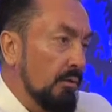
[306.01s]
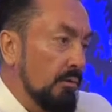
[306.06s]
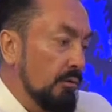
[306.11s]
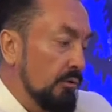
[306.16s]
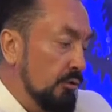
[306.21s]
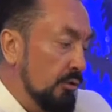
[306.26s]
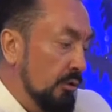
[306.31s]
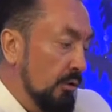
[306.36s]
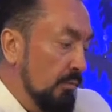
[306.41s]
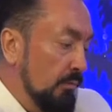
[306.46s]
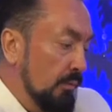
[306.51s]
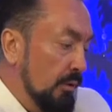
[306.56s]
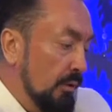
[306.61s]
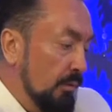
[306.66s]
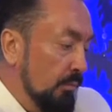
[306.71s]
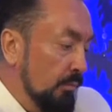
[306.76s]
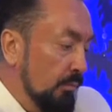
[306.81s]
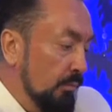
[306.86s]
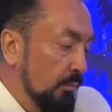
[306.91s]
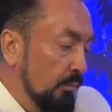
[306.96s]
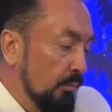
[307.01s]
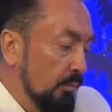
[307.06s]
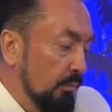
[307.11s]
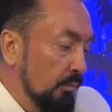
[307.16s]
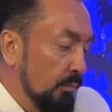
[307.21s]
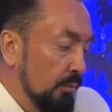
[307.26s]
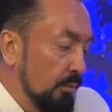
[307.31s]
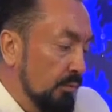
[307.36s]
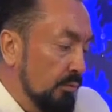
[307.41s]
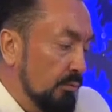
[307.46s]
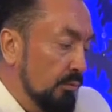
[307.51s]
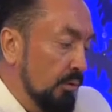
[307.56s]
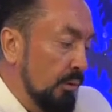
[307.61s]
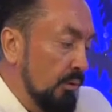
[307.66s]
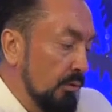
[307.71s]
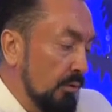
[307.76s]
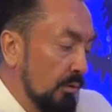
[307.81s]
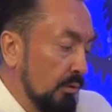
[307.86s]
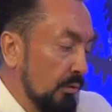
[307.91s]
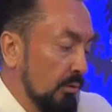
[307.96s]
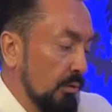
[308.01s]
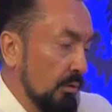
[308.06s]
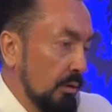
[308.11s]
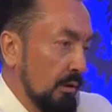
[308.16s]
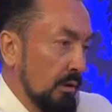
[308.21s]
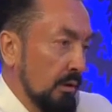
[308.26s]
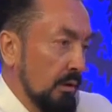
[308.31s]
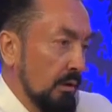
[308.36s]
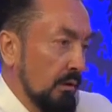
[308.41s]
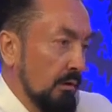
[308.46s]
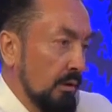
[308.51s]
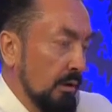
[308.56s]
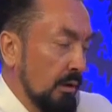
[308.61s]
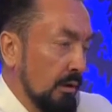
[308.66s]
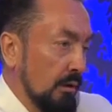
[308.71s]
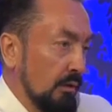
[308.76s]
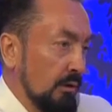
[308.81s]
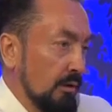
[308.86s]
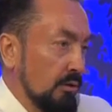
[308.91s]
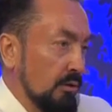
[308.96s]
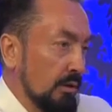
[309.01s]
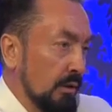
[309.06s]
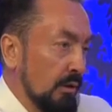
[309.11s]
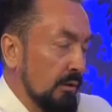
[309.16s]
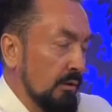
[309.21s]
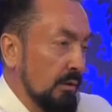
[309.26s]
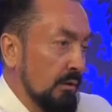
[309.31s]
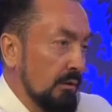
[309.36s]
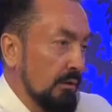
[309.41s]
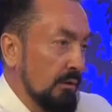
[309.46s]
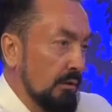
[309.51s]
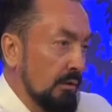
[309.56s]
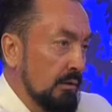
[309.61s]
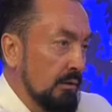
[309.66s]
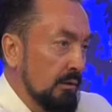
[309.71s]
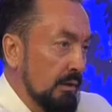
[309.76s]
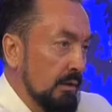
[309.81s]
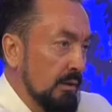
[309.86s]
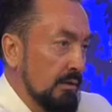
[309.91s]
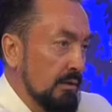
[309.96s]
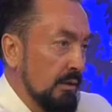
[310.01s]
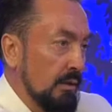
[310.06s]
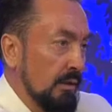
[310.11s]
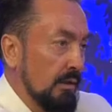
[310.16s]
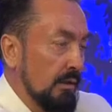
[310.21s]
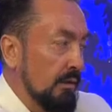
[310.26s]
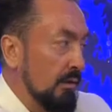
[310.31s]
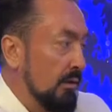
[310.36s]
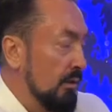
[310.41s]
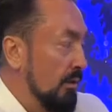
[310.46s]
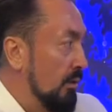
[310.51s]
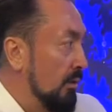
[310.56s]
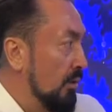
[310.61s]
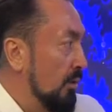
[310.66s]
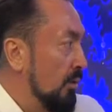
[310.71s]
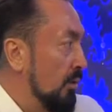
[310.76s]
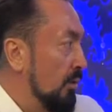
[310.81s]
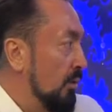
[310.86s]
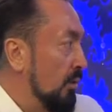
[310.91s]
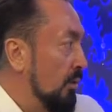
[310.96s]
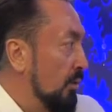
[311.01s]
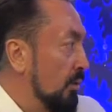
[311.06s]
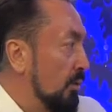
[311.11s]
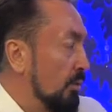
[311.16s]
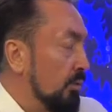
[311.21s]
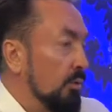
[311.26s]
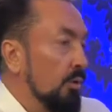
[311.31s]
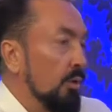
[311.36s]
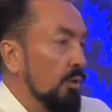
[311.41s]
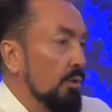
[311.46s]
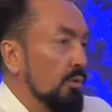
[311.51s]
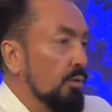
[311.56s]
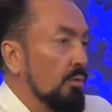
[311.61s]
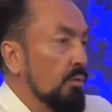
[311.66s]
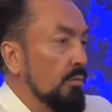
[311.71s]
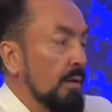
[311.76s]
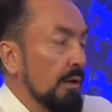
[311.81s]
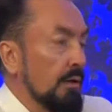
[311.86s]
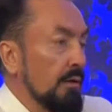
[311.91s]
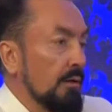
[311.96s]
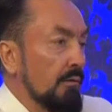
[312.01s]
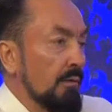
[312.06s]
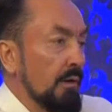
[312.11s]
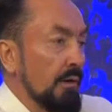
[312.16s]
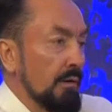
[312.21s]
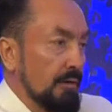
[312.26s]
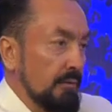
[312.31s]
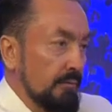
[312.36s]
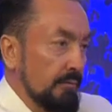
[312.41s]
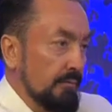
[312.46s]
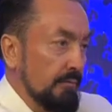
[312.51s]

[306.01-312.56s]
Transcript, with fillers: Şimdi bu son olarak arkadaşın anlattığında ise görüntü Mehdi var.